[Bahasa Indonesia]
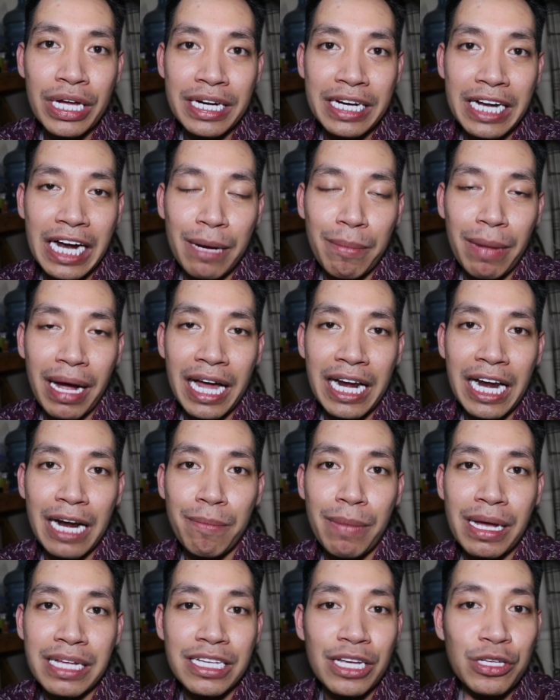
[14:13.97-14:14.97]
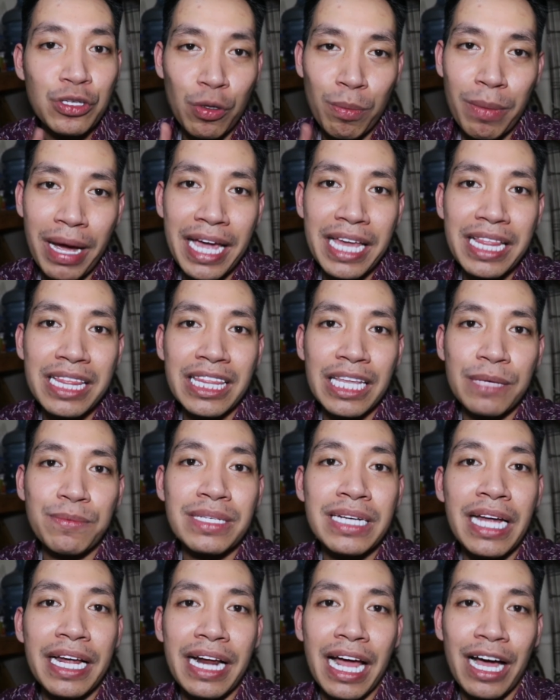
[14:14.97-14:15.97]
dengan makanan basah cobain
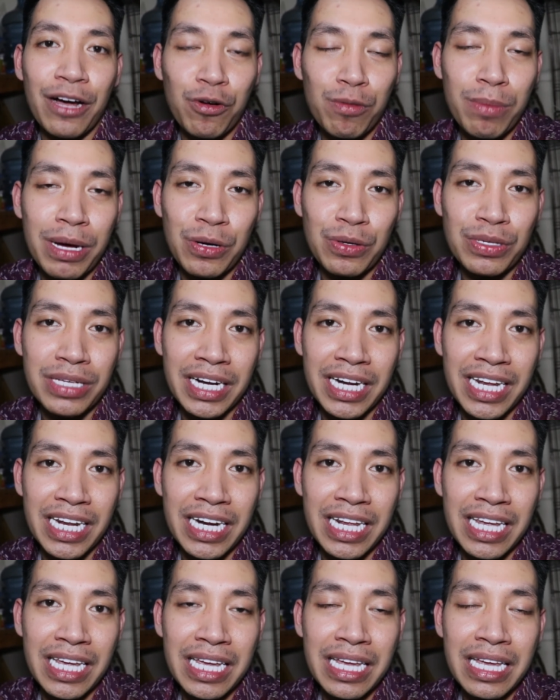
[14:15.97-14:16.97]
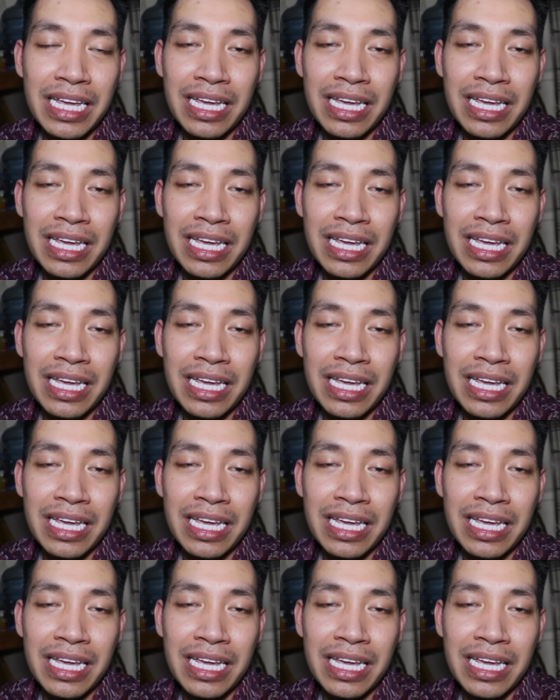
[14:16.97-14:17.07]
tips dari aku barusan ini